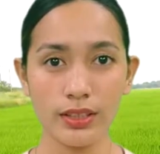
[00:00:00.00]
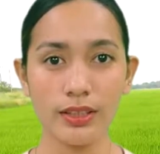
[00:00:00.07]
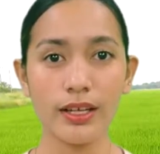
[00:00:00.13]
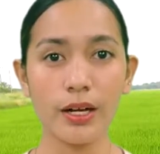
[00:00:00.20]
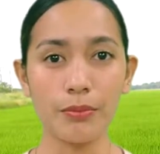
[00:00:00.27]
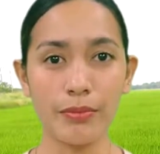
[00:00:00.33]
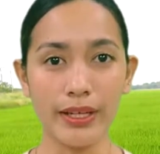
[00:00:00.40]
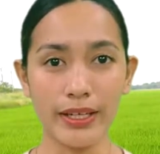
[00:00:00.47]

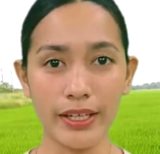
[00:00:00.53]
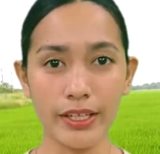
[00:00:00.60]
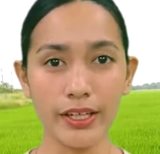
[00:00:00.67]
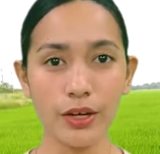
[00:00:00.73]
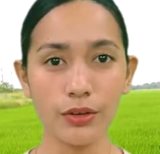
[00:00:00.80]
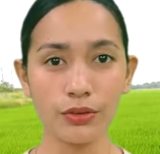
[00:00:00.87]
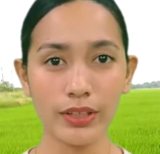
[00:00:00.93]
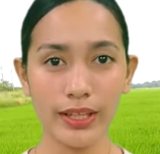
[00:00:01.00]
kag
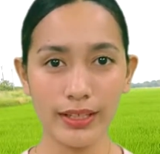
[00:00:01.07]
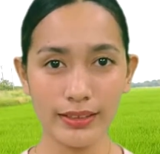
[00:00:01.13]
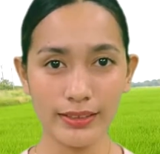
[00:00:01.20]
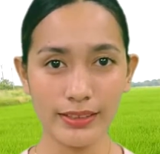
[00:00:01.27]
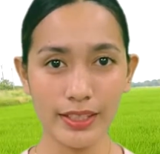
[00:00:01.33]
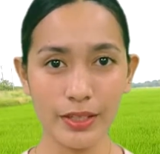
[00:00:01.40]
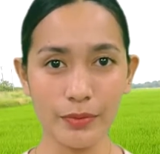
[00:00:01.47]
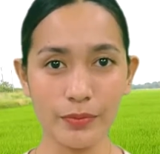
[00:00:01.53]
malinaw na
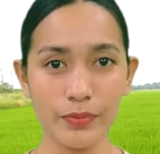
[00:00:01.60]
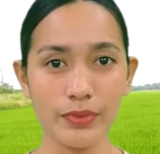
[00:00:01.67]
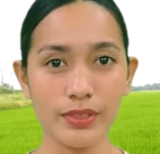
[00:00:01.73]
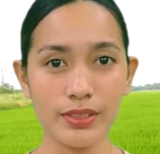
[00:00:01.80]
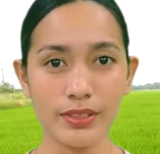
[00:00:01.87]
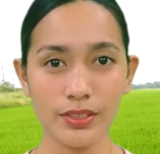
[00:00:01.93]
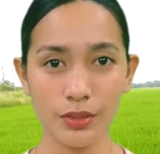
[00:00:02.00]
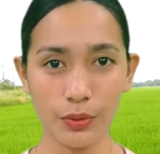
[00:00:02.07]
isip
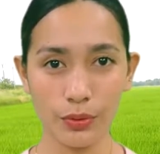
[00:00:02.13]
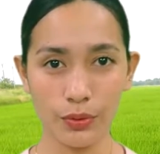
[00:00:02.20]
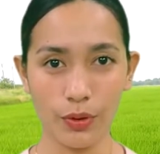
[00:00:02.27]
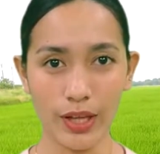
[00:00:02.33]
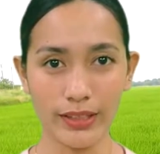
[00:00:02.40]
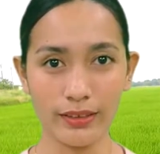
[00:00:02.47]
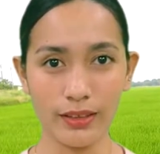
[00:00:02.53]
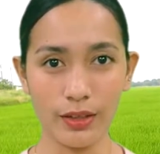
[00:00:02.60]
sa uro
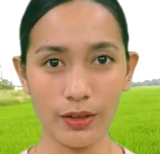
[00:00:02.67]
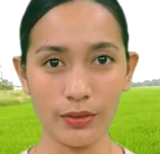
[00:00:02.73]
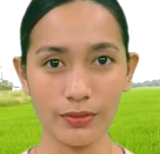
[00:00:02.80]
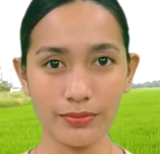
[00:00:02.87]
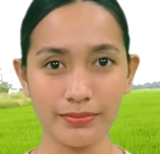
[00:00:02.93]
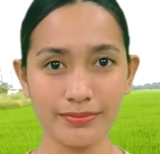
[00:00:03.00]
adlaw.